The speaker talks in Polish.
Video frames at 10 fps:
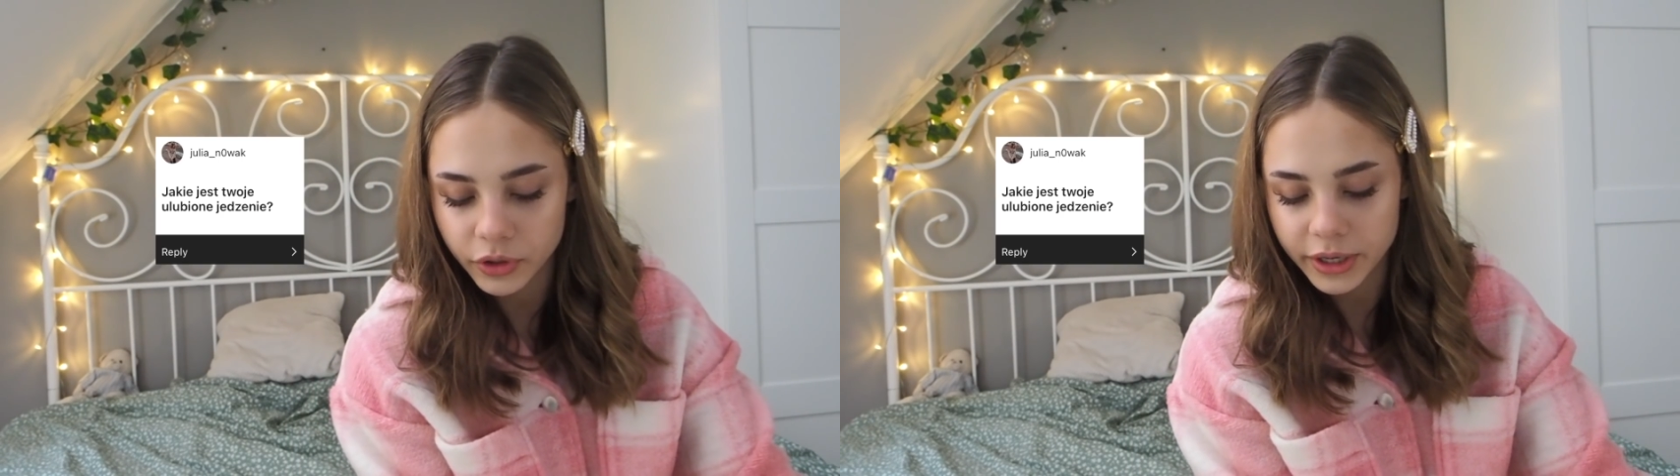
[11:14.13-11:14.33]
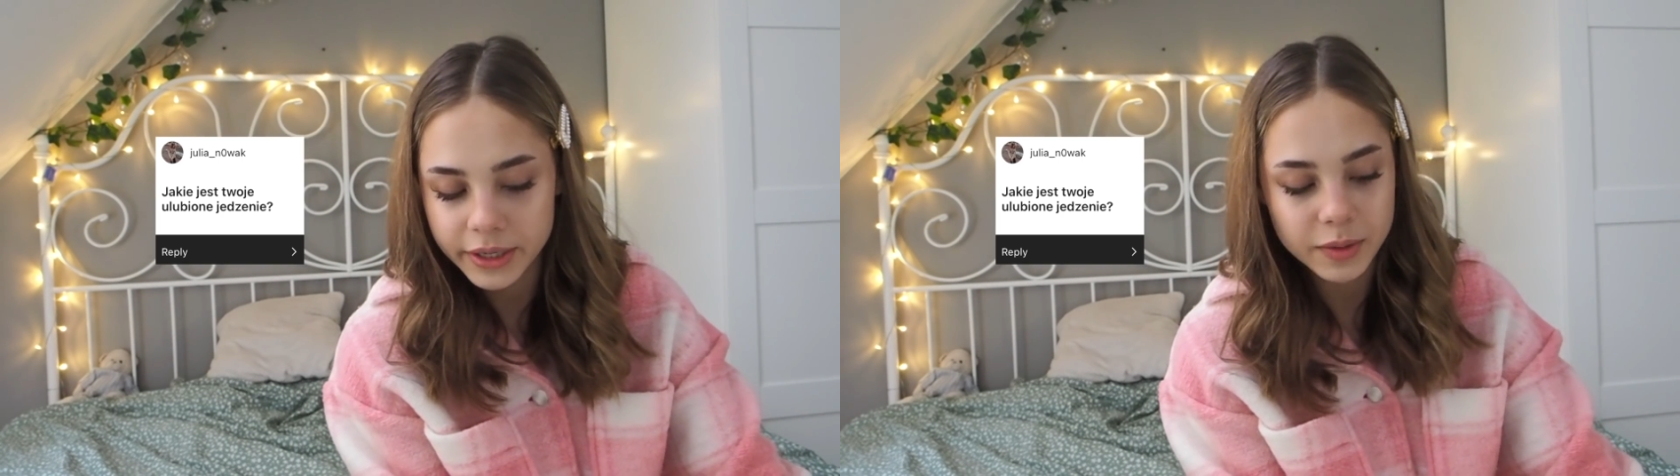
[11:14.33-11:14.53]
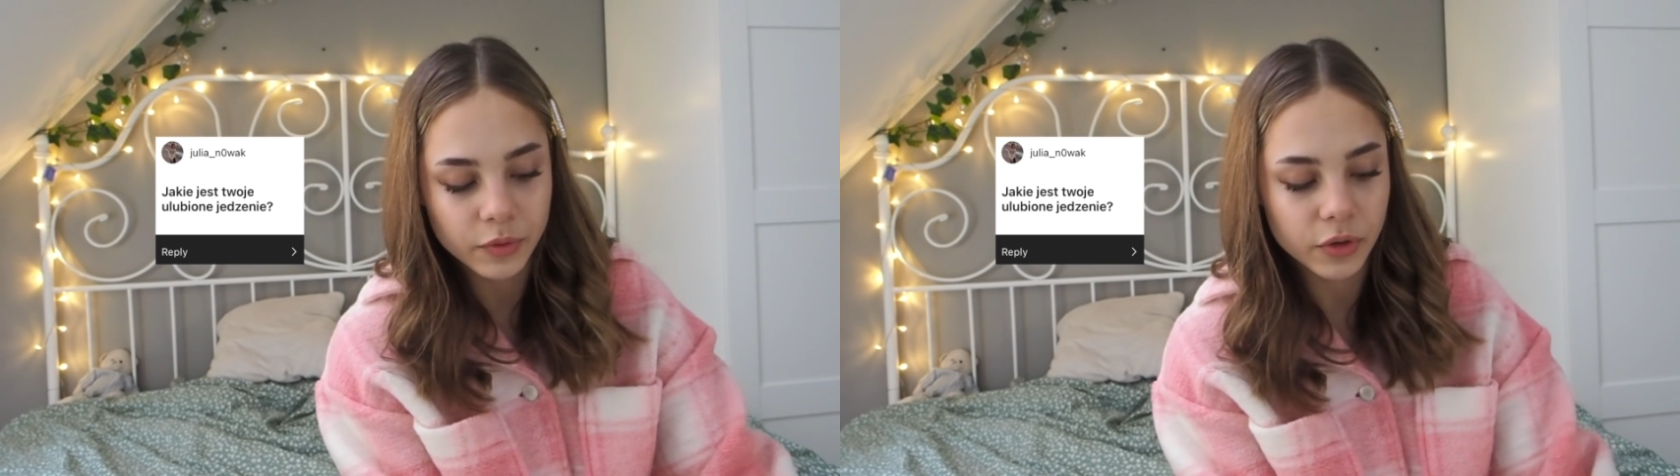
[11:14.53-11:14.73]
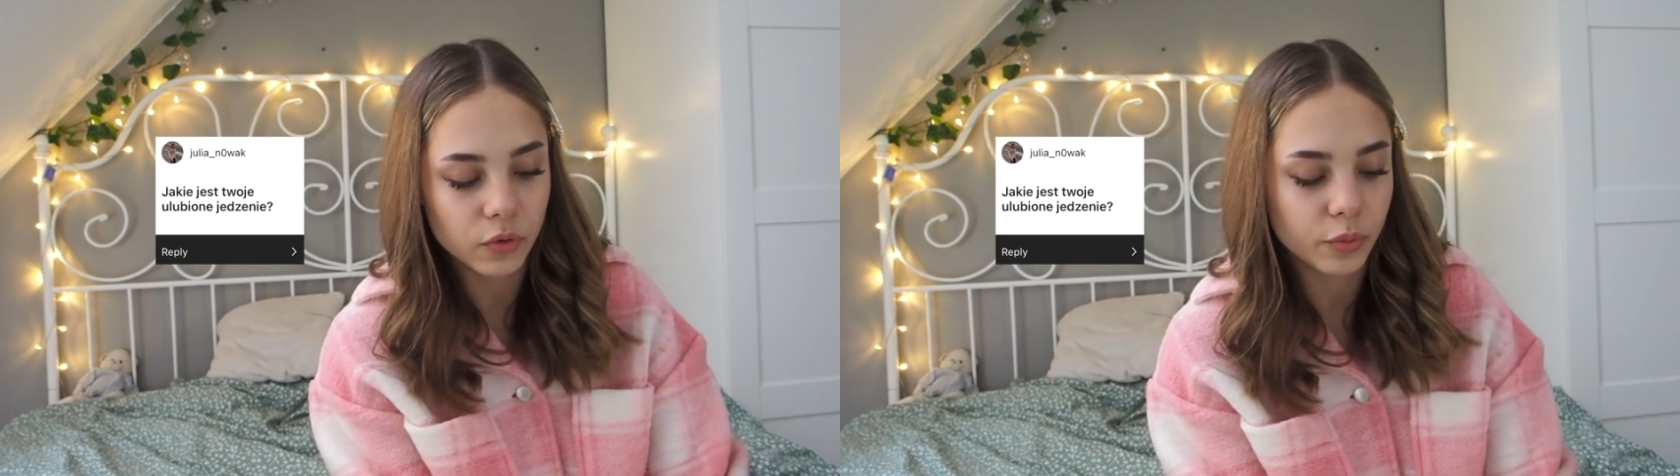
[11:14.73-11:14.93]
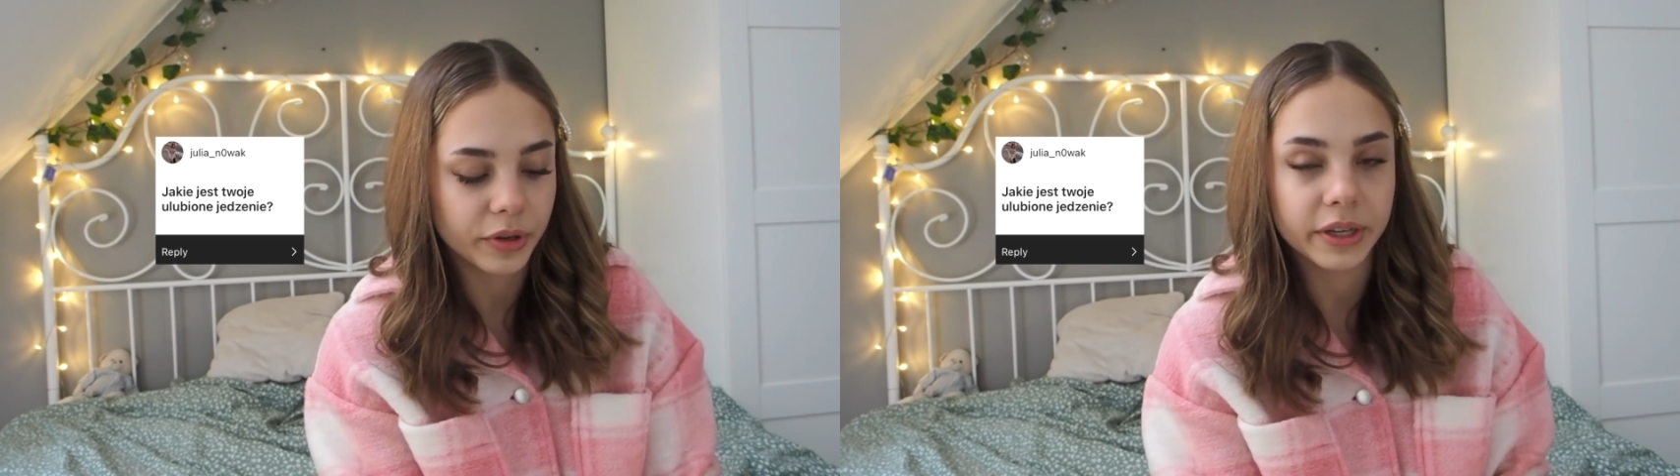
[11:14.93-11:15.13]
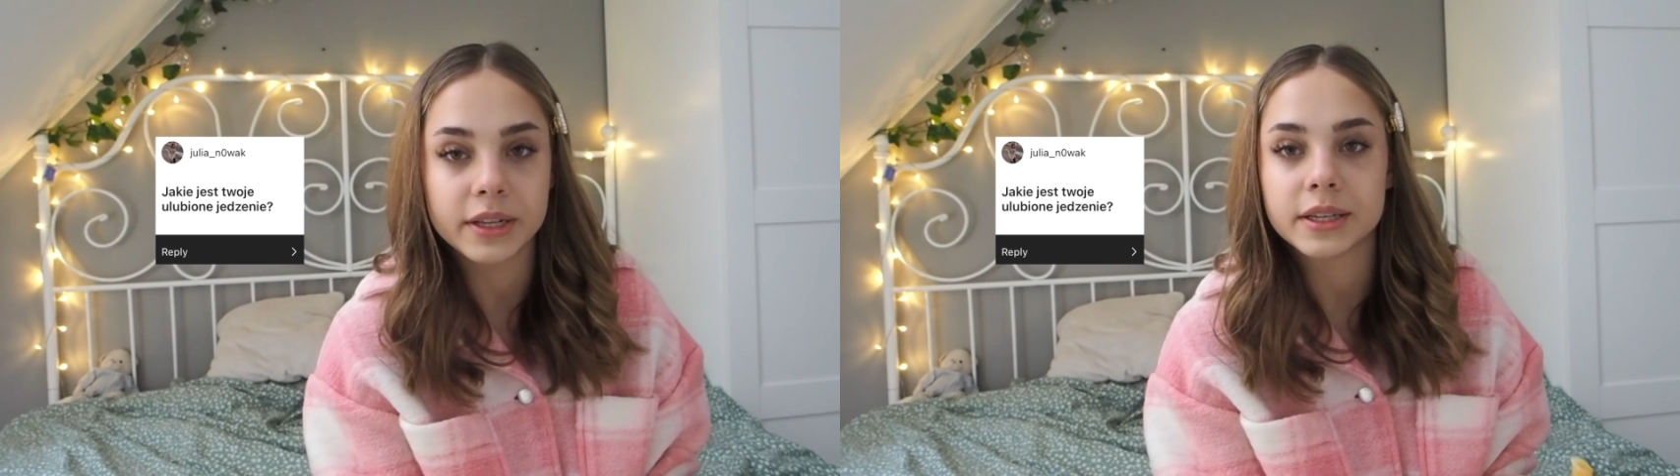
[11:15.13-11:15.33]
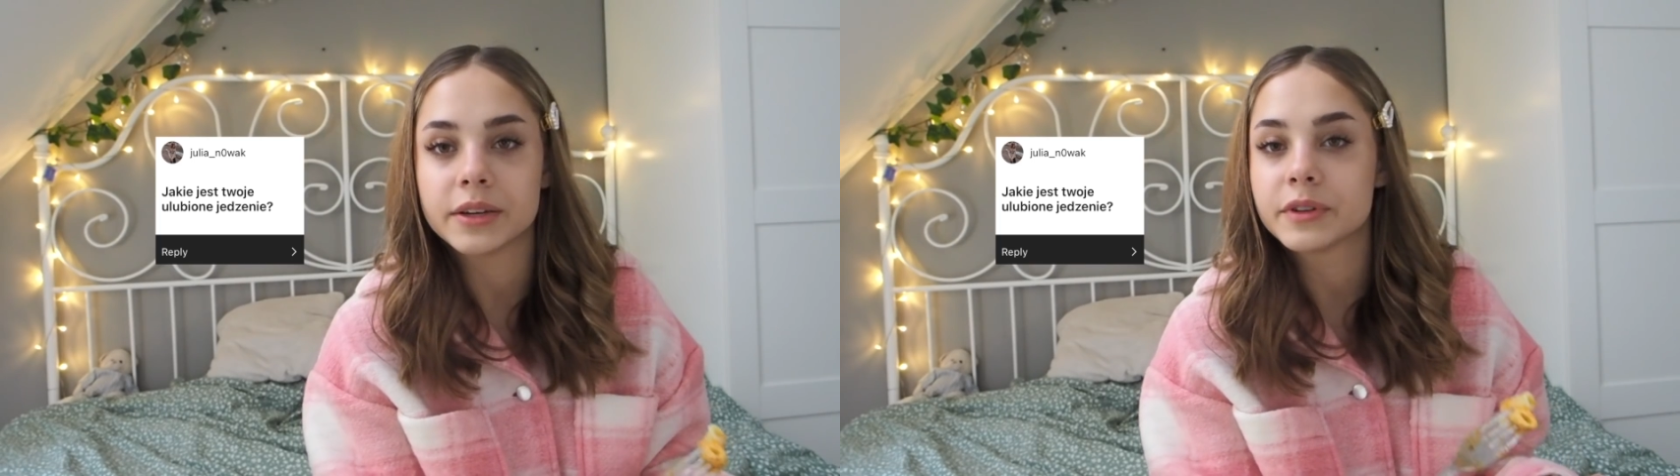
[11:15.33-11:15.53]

jakie jest moje ulubione jedzenie,